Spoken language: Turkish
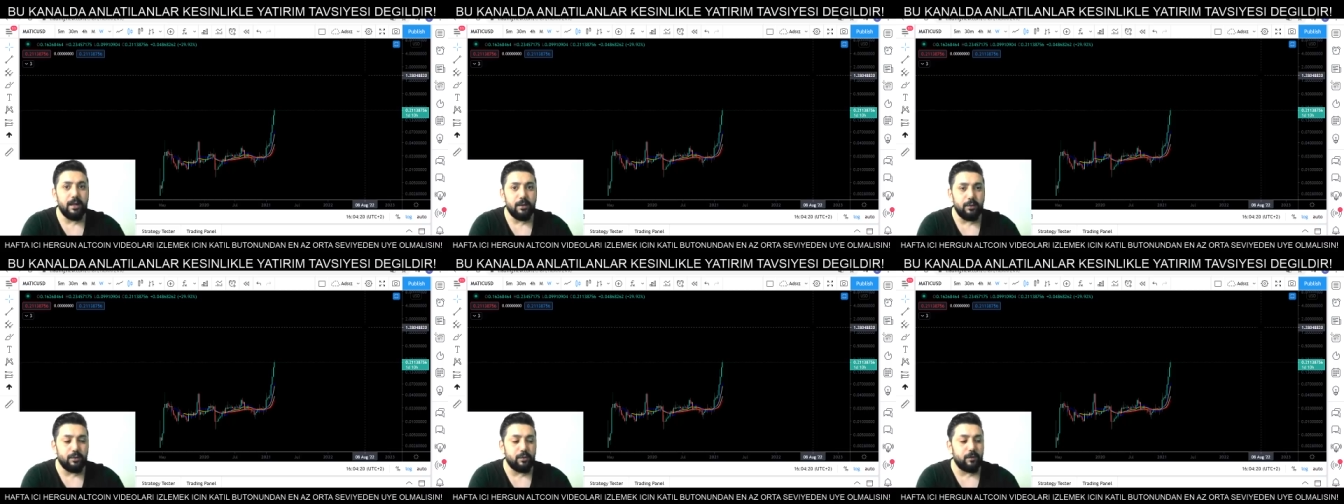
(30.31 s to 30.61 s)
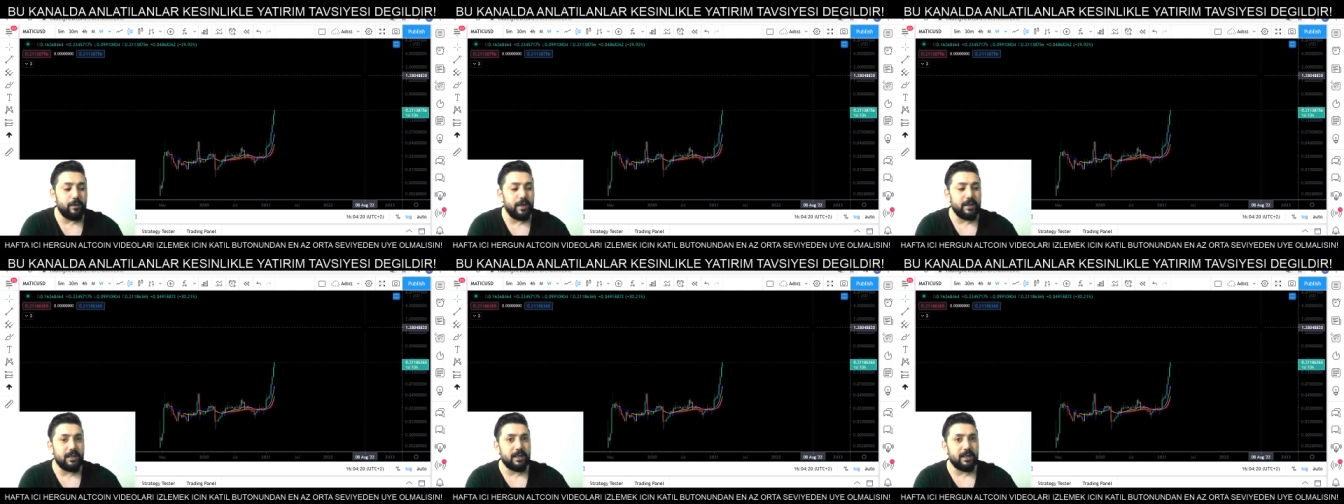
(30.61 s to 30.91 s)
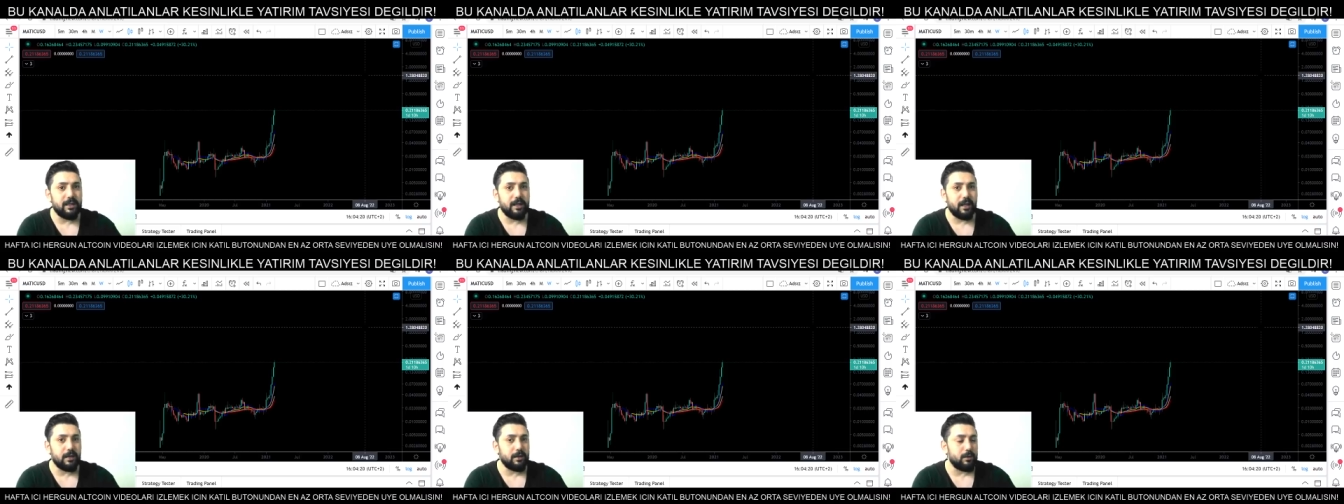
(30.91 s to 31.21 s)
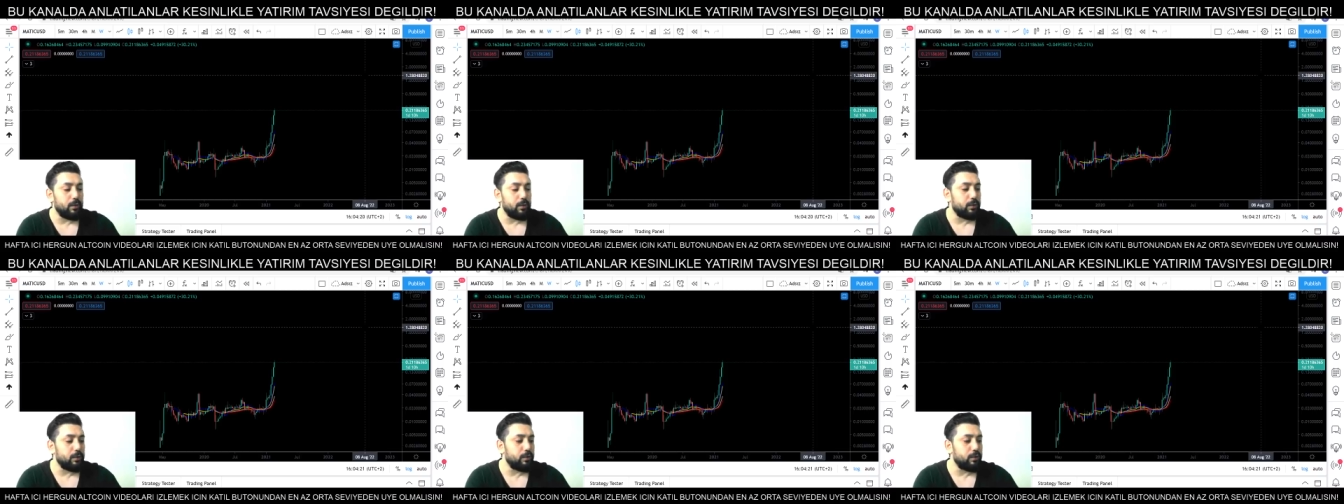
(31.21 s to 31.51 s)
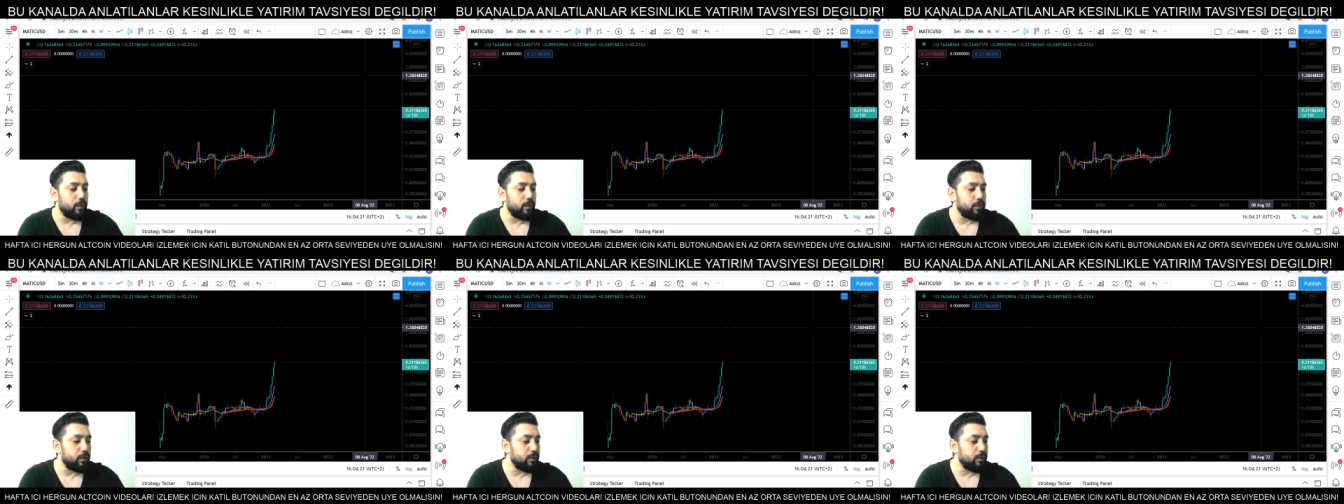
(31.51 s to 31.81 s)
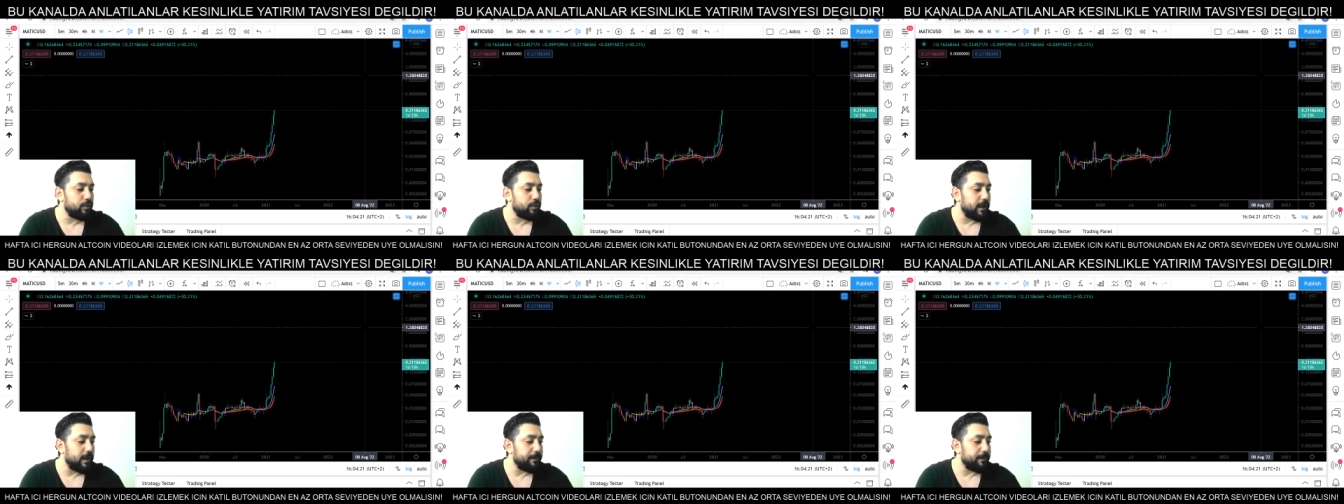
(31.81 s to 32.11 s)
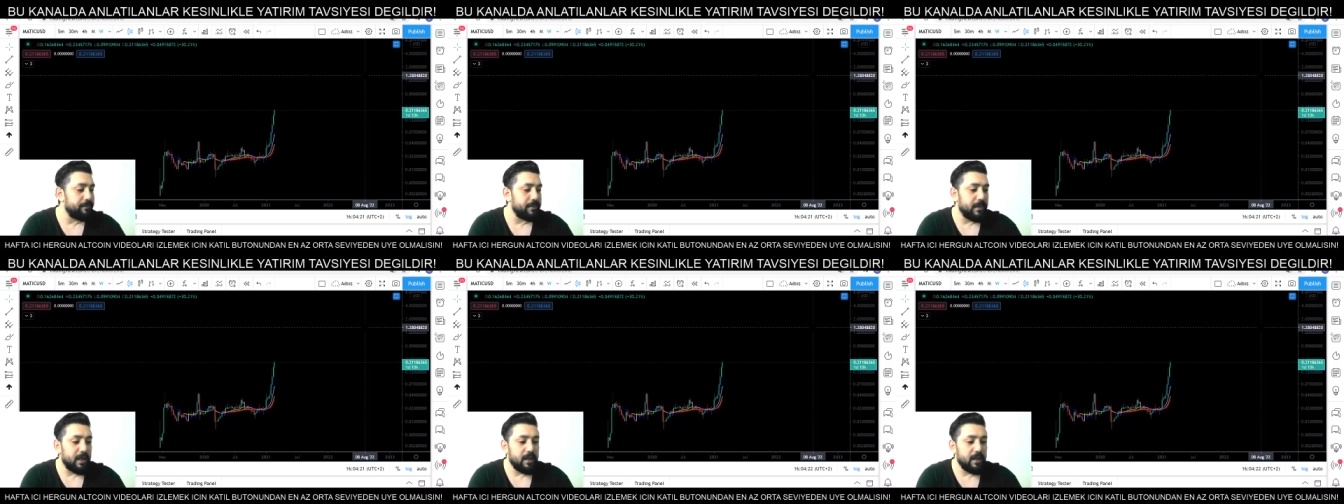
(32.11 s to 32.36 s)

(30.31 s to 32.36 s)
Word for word: Lütfen dikkatli olun o konuda.